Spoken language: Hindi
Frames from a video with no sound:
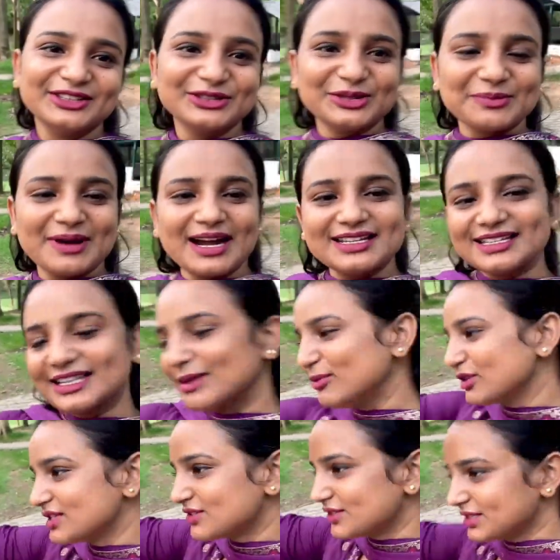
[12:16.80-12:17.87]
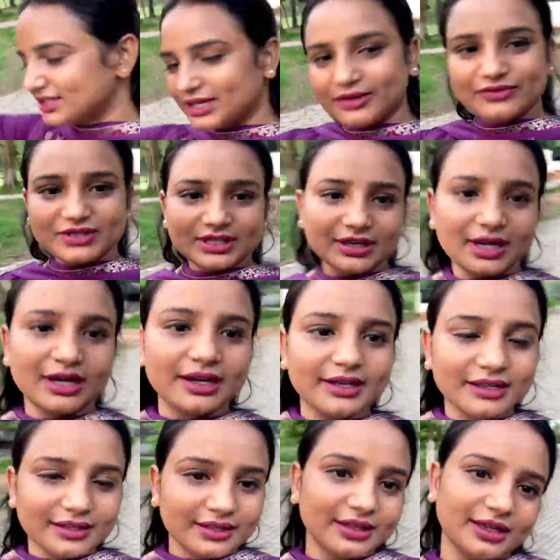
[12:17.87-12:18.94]
तो बाहर जाके हम लोग स्ट्रीट के एफ
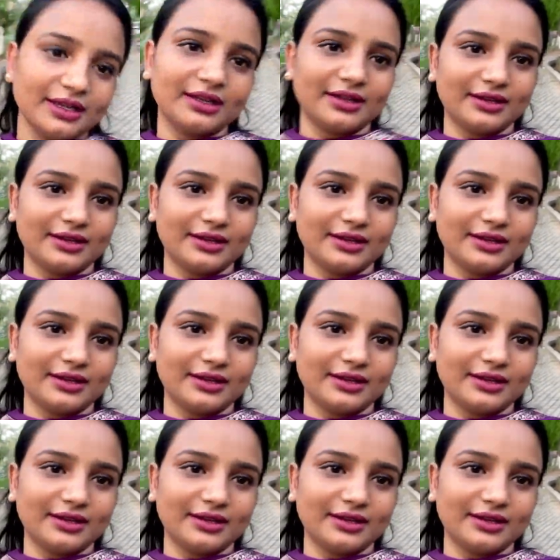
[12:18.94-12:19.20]
खाएंगे